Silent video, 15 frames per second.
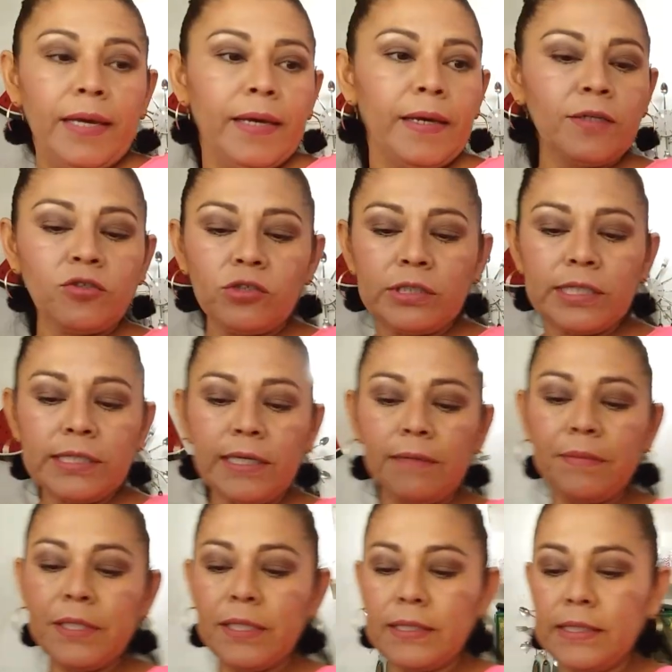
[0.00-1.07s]
Entonces él
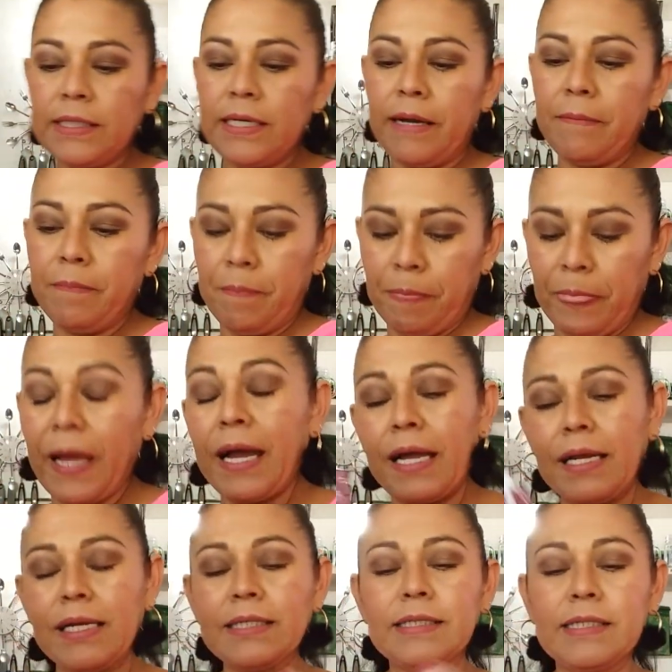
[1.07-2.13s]
me decía,
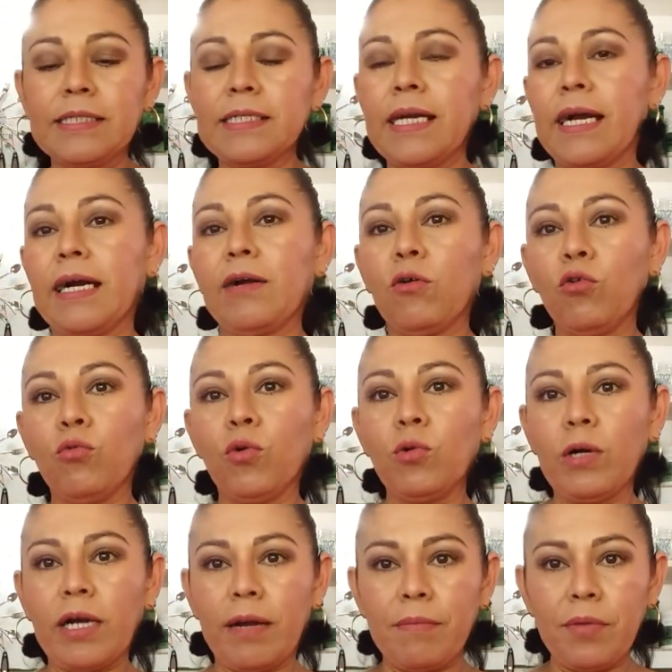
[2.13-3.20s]
ah, les decía, hubo
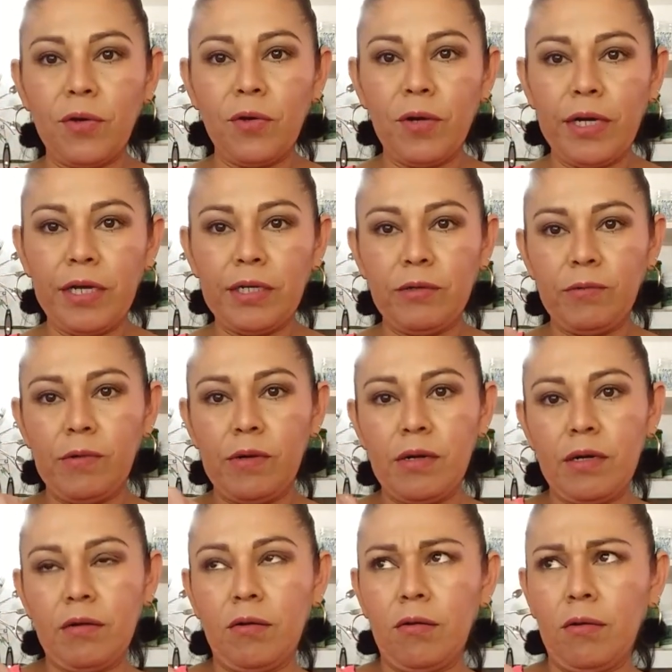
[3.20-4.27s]
un cambio en
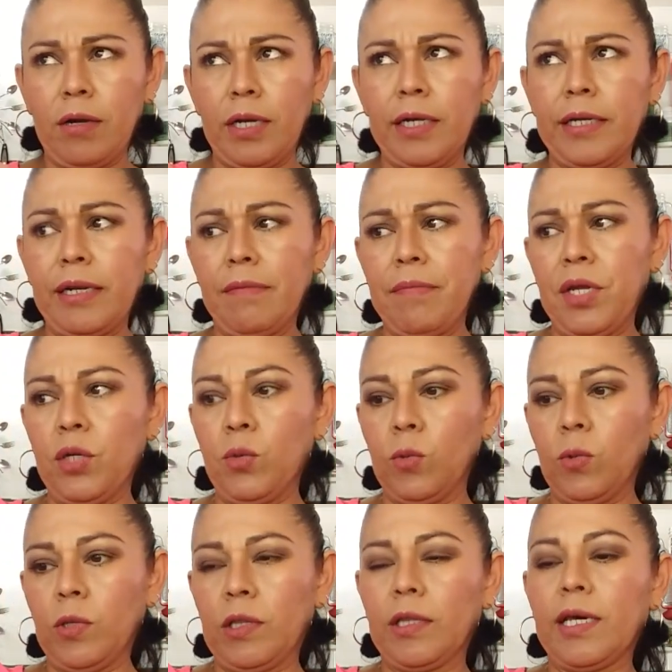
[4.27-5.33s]
uno, en el
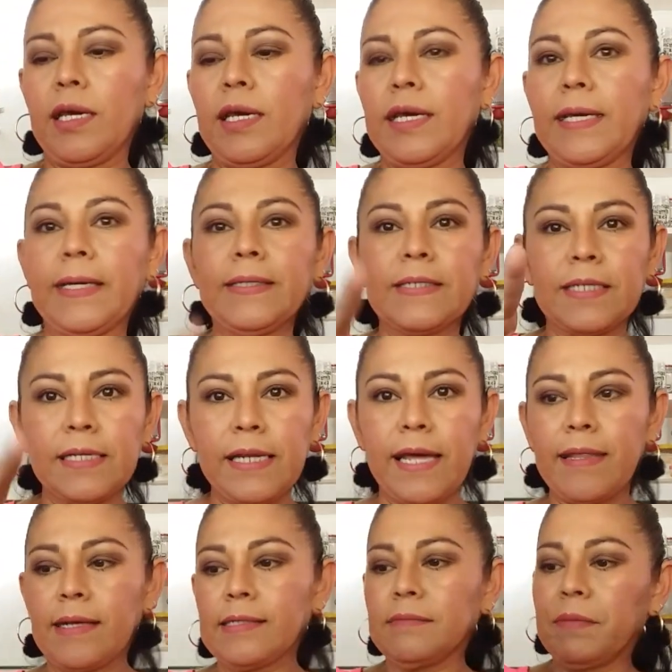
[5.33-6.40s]
menú de
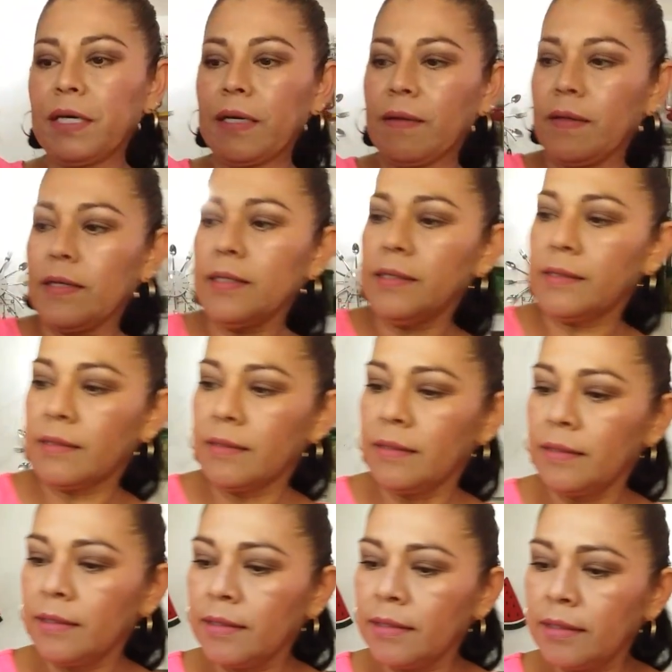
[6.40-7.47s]
enchiladas verdes,
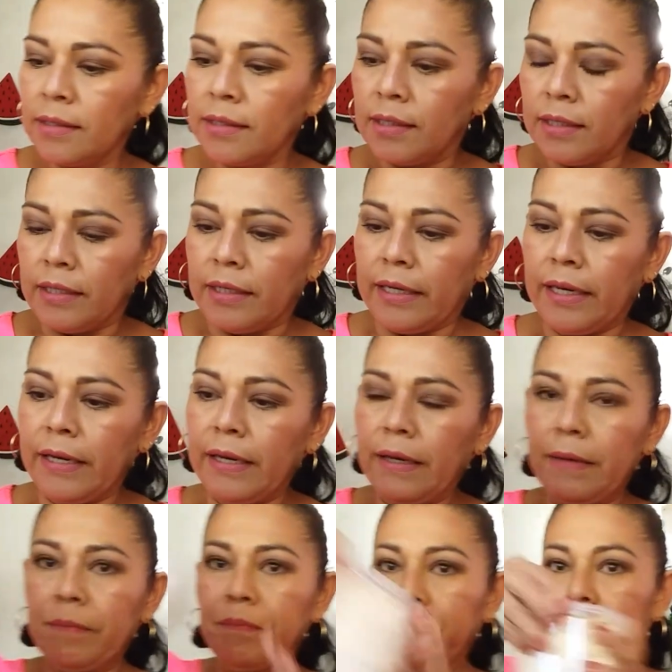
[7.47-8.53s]

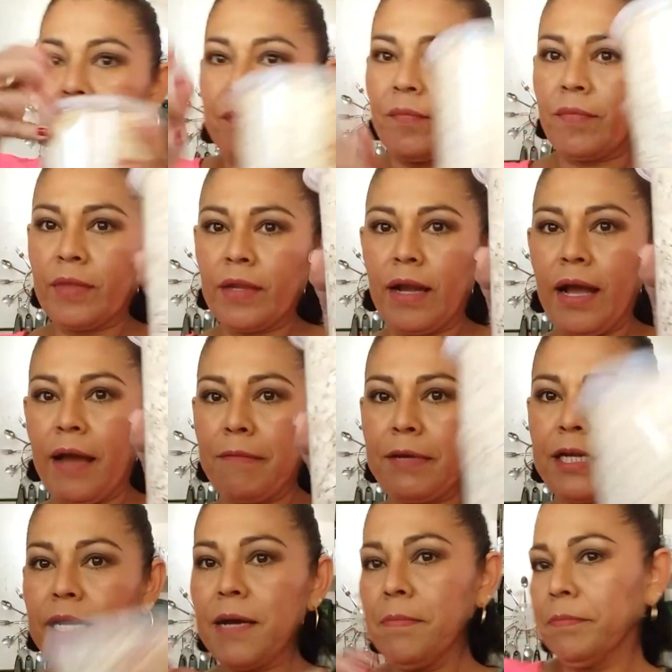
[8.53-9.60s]
em,
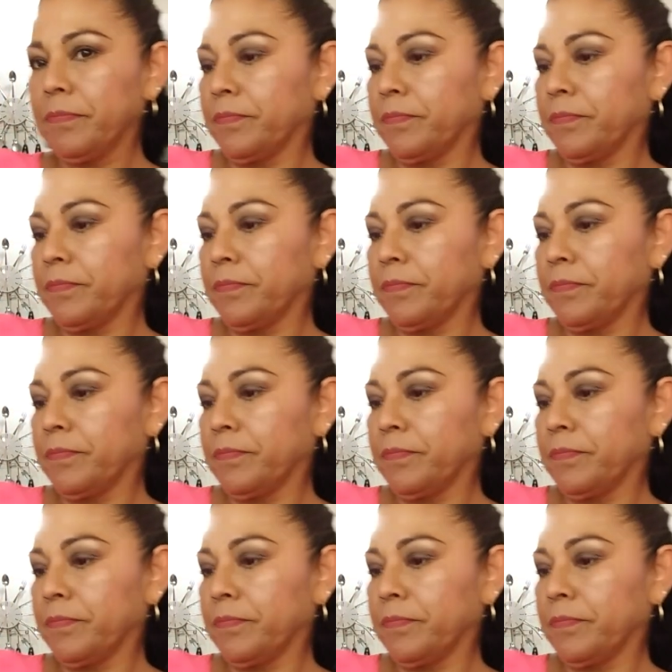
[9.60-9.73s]
avena,